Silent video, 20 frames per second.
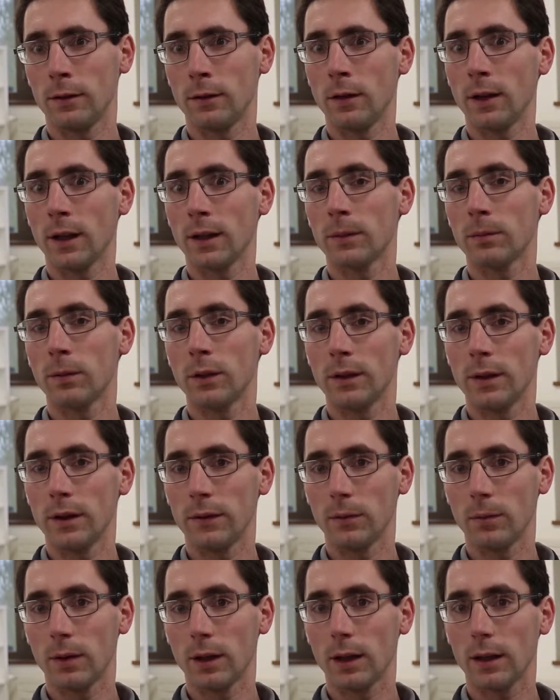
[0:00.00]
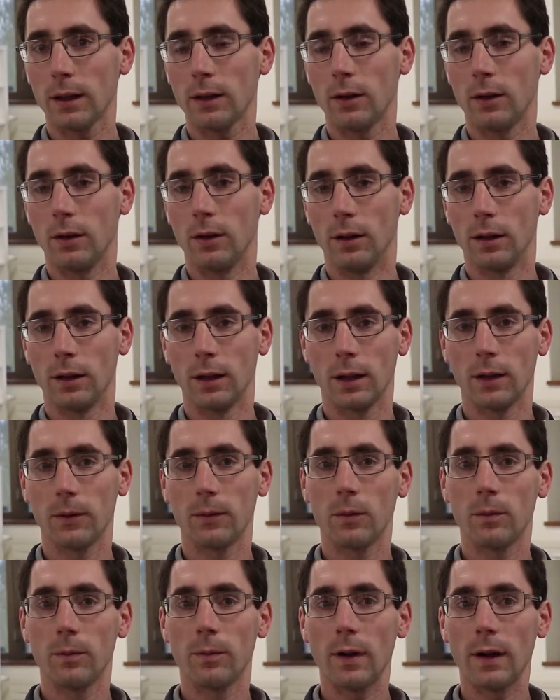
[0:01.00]
leur exploitation agricole. Ils
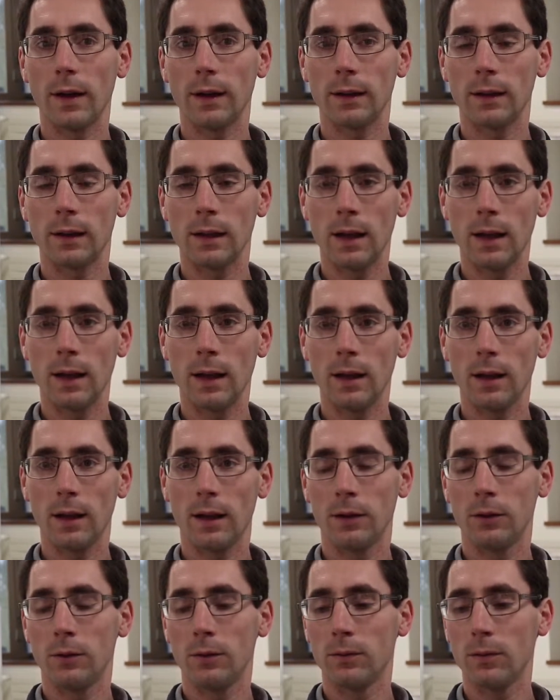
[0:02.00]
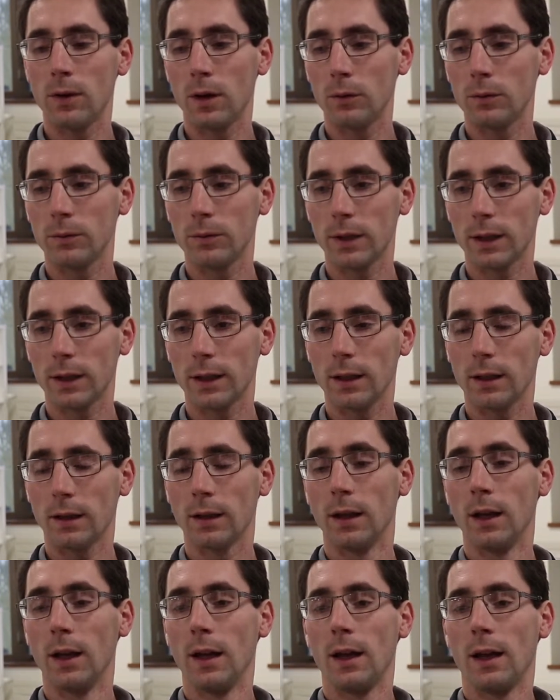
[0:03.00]
ne vont pas être là à devoir ouvrir
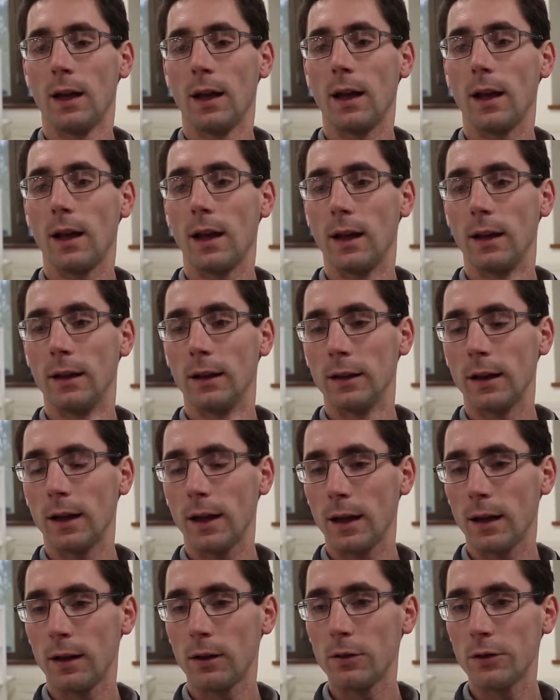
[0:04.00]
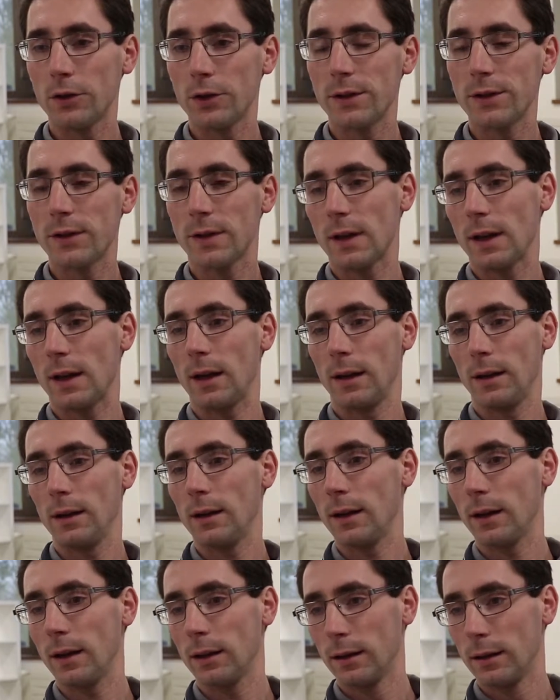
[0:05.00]
un
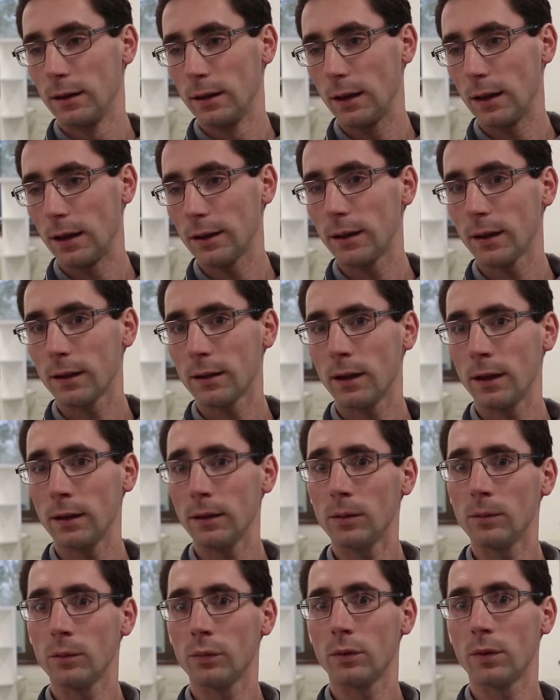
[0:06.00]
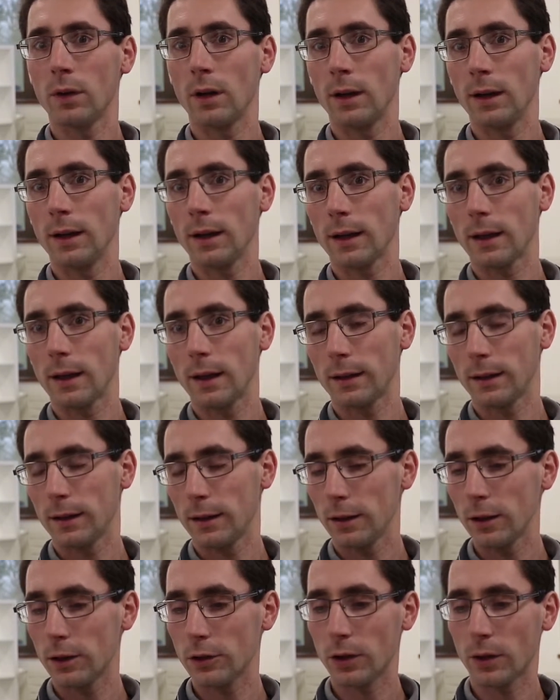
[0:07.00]
logiciel, Internet pour aller
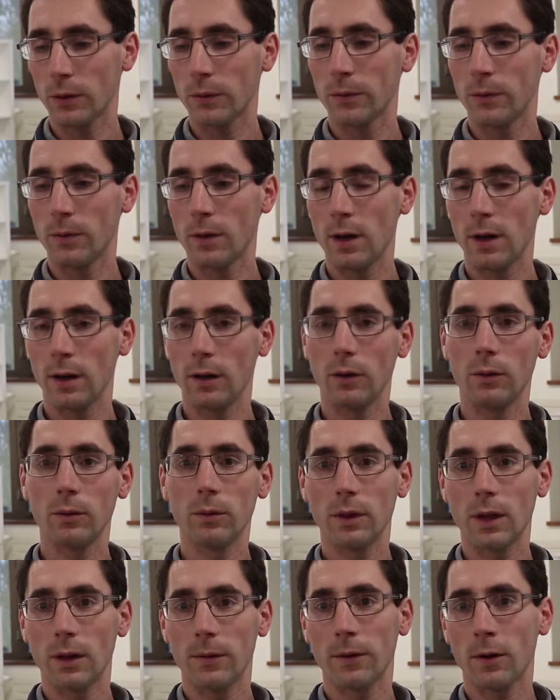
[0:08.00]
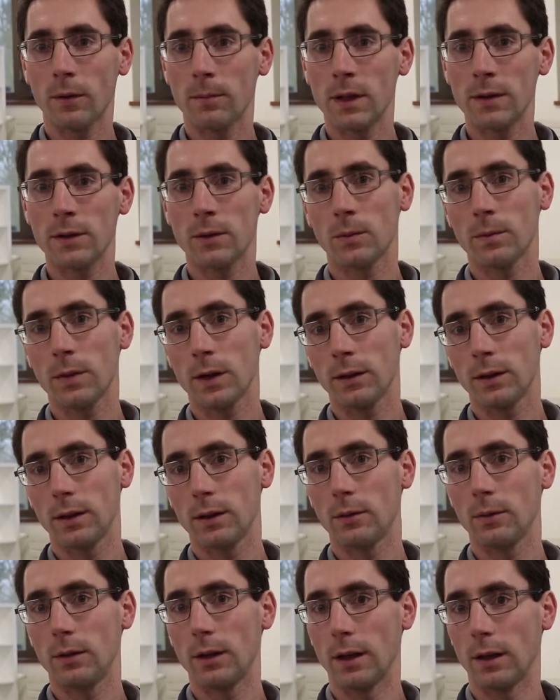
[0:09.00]
regarder à chaque fois une information
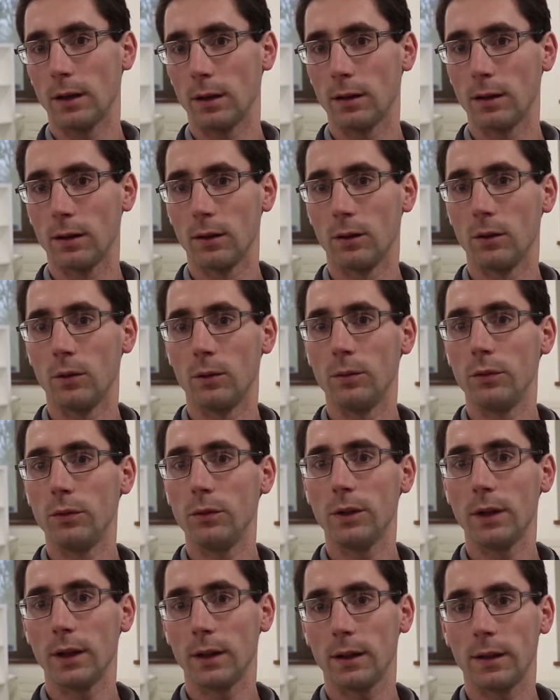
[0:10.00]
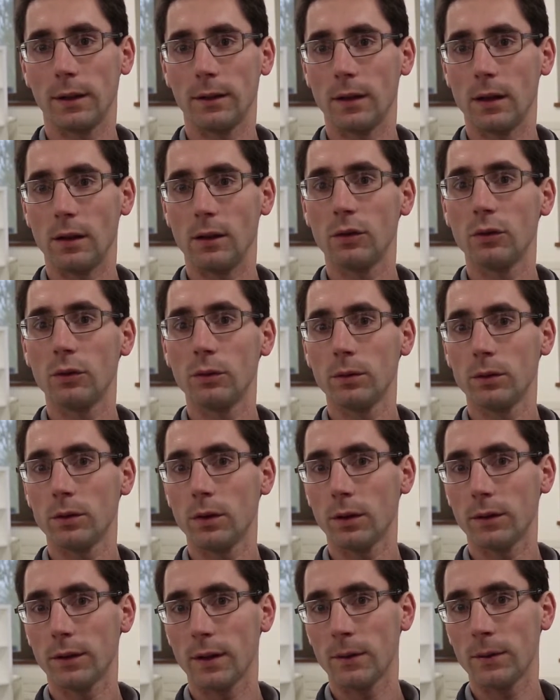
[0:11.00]
particulière. Le but est qu'ils aient toutes
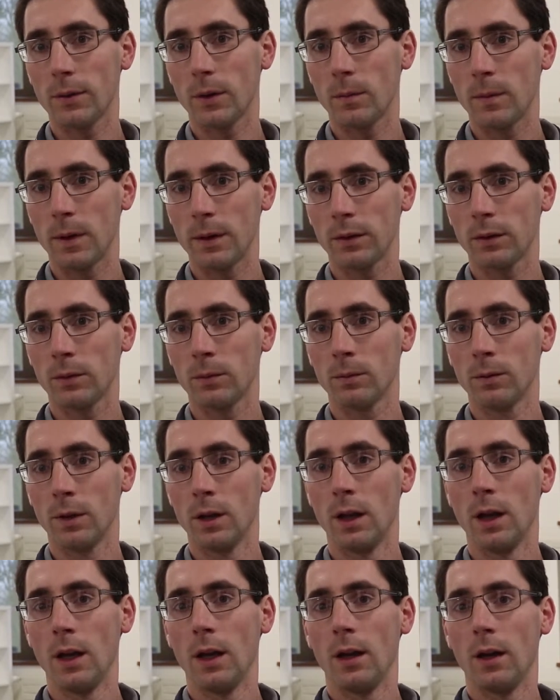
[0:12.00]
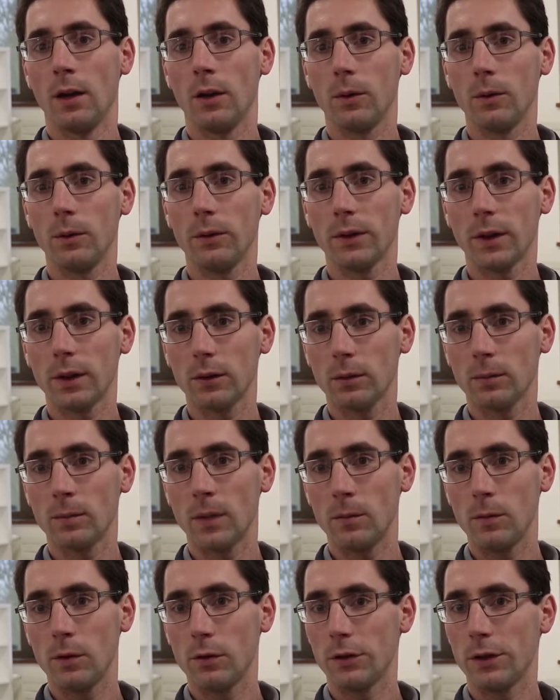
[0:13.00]
leurs informations au sein du
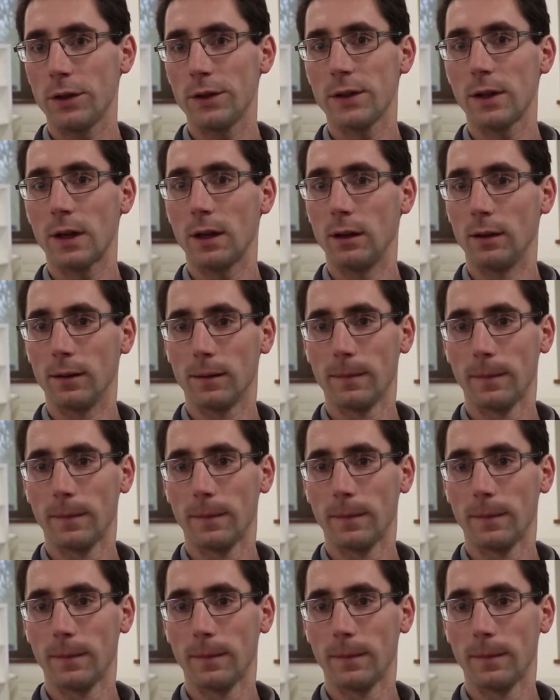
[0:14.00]
même logiciel,